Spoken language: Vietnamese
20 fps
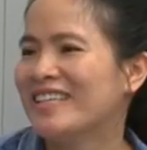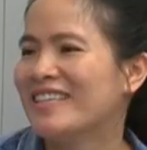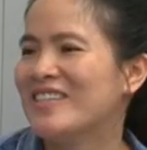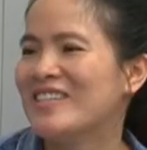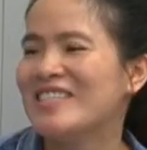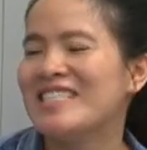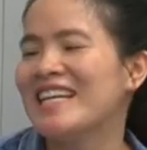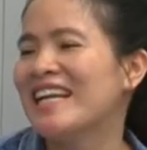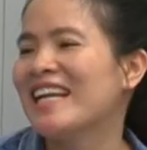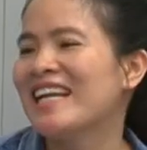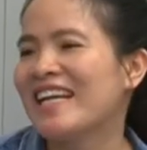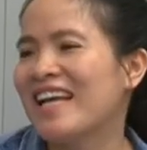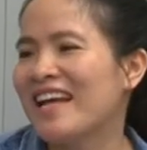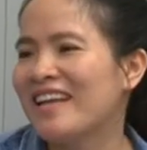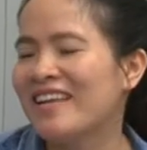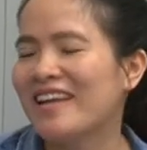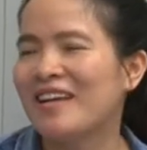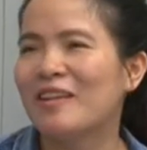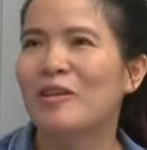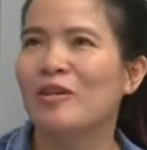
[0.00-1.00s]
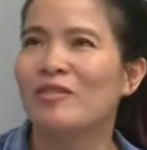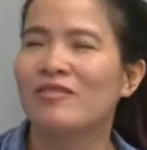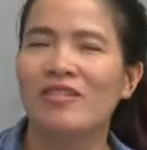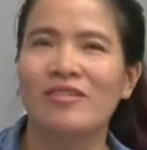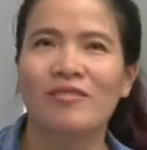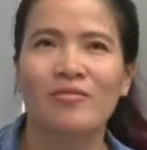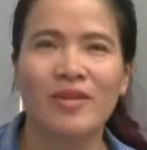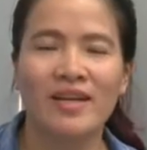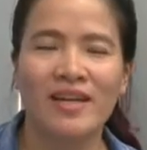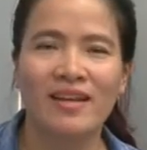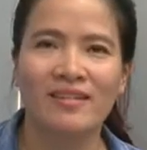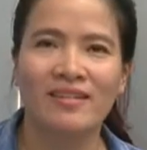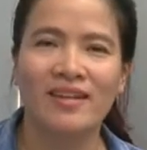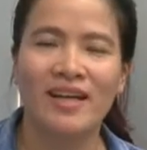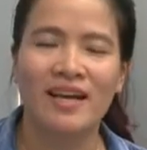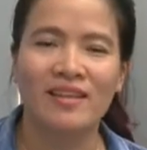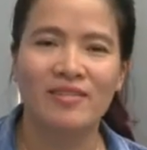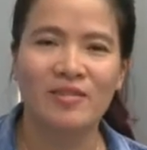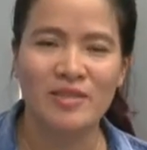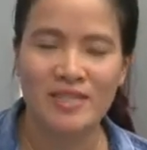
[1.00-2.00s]
Nó rất là cá nhân thôi, tôi quyết định
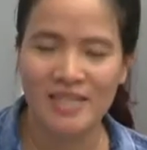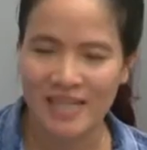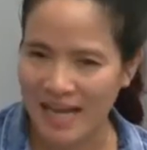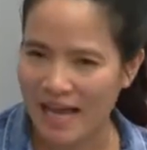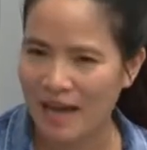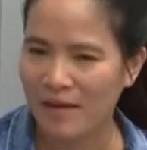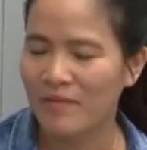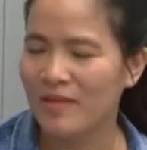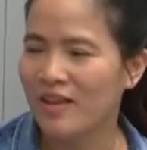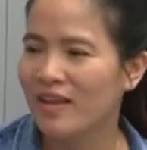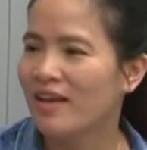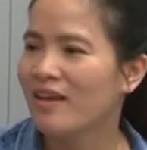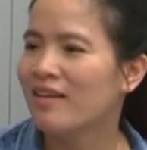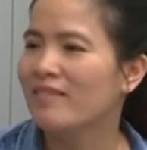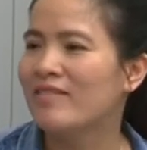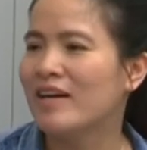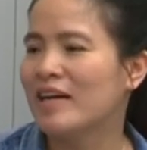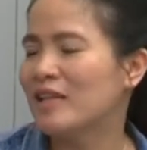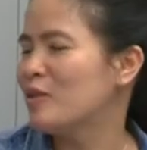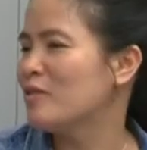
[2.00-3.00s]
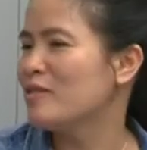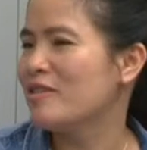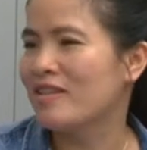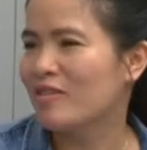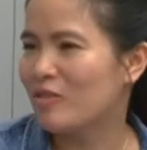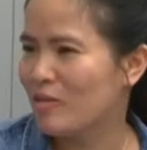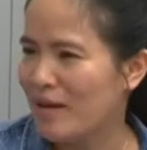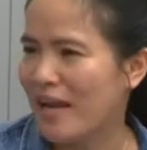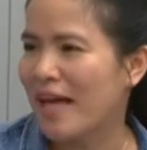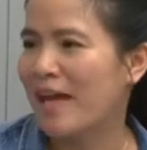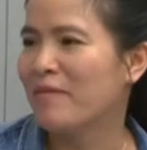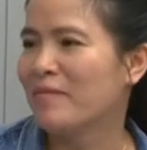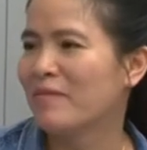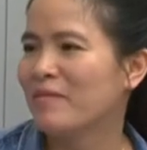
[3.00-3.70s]
là tôi sẽ làm và tôi tôi làm